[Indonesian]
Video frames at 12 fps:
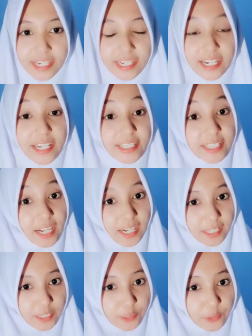dari sel
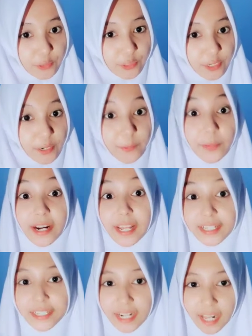induk kepada
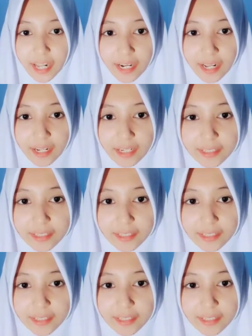sel anak.